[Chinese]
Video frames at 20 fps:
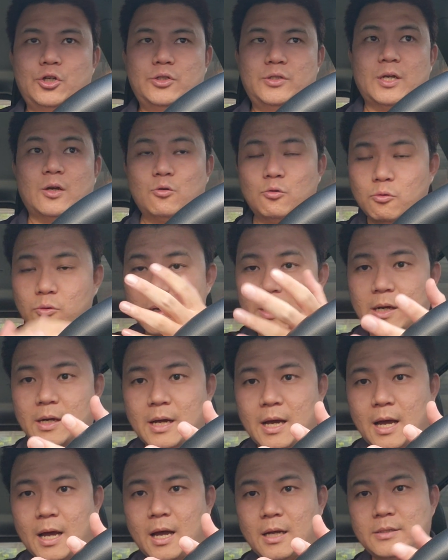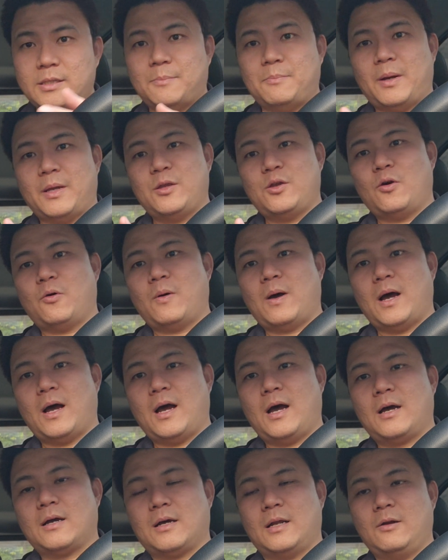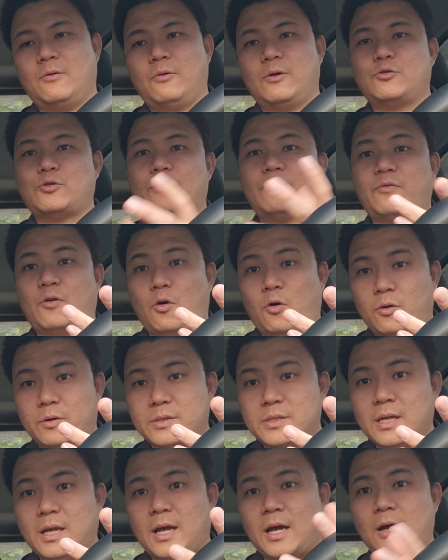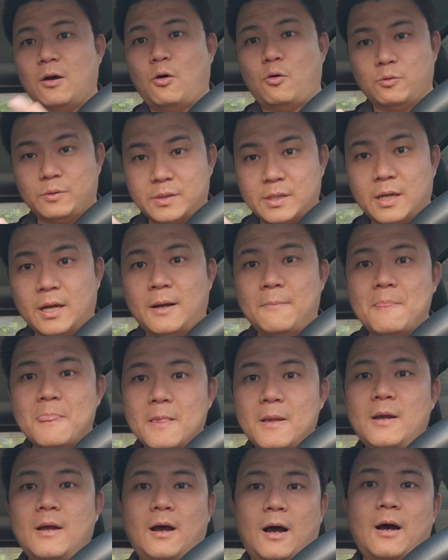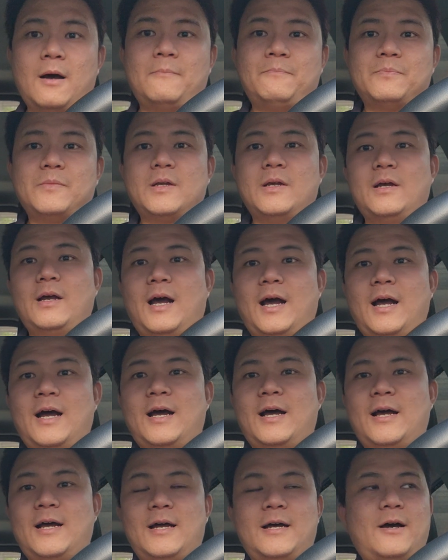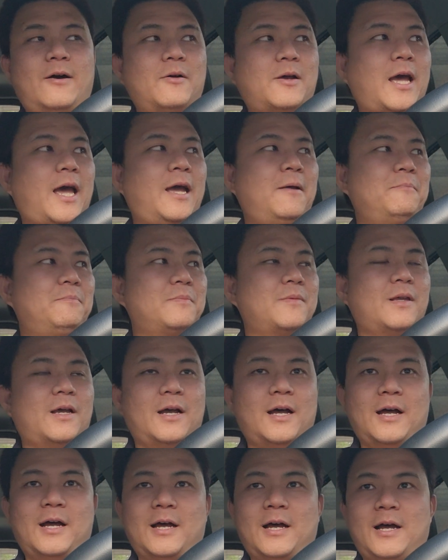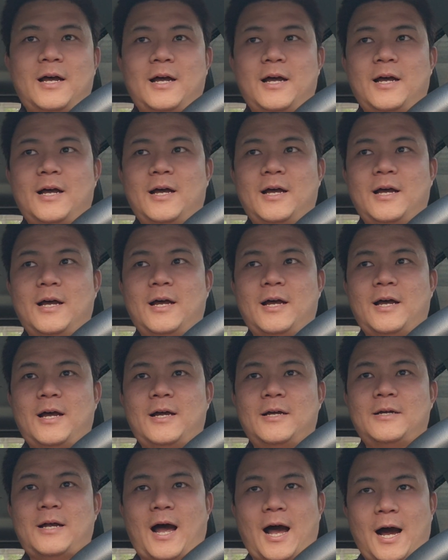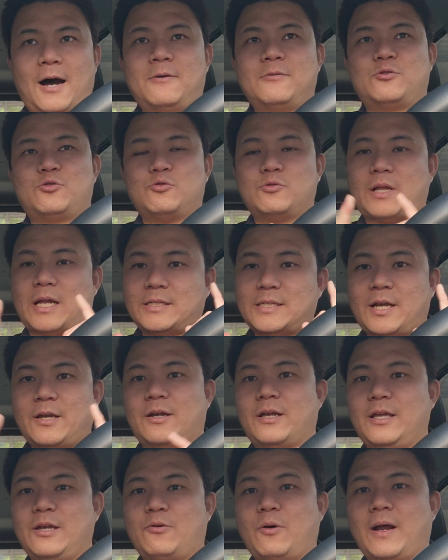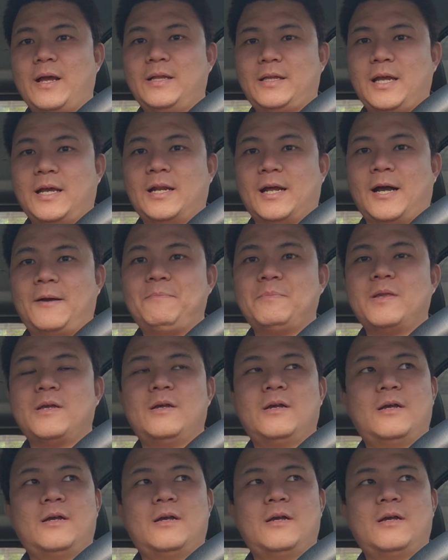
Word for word: 见顾客啊，见朋友啊，可能我会穿粉红色、啊，红色啊。呃，OK，呃，好，祝大家也以愉快一天啊。